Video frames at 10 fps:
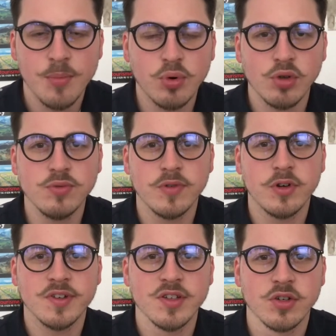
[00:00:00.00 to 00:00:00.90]
pour un nouveau
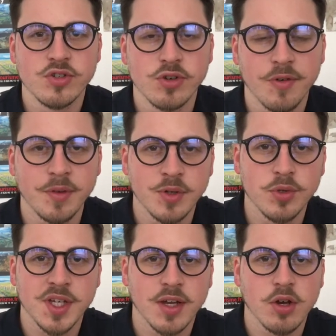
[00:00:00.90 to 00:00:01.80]
vlog Sinoche sur un film qui me
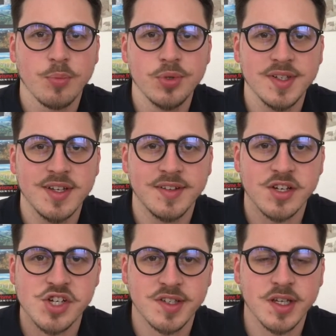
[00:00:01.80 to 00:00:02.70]
tient à cœur puisqu'il
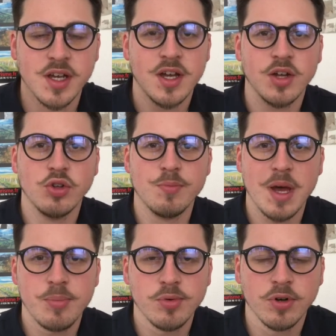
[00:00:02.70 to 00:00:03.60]
s'agissait de
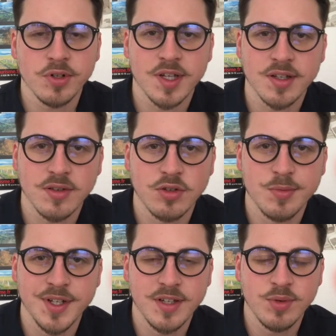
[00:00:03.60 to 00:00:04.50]
ma plus grosse attente
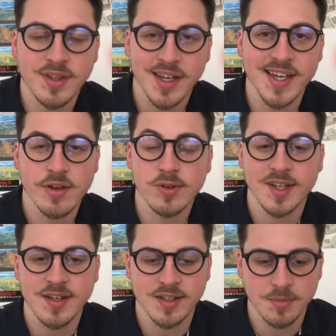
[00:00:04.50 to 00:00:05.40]
2018, rien que
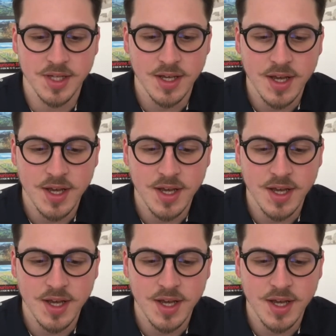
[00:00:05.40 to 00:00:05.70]
ça les amis.